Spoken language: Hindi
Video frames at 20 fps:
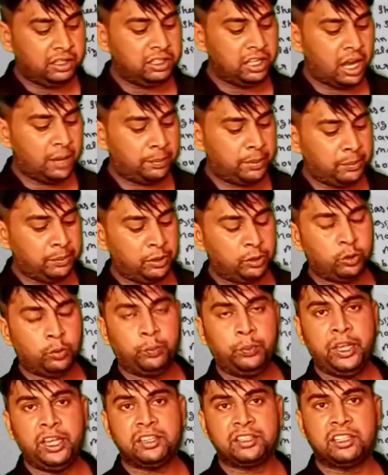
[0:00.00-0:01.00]
यहाँ पे हमने
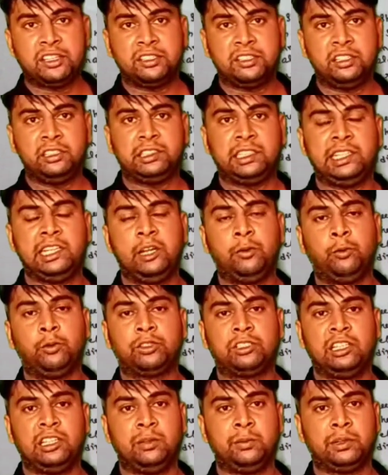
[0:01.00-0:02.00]
जो बेस की सीट ली है
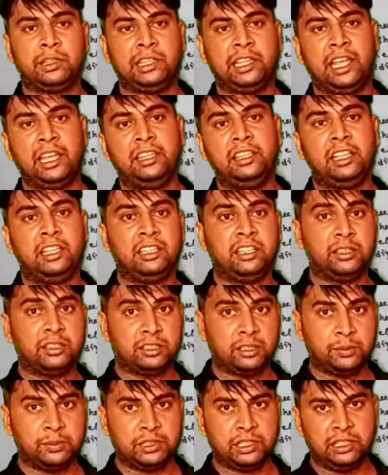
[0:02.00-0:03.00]
वो सिल्वर लाइन यानी कि
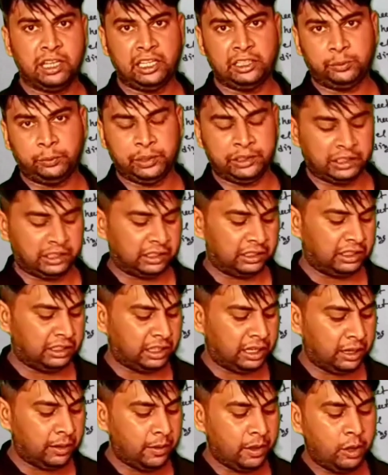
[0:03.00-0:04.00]
सबसे लाइट वेट की
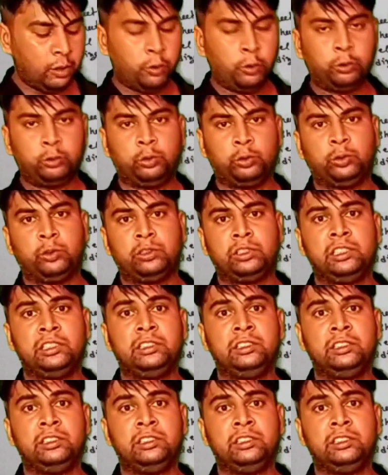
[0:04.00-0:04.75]
ली है और जो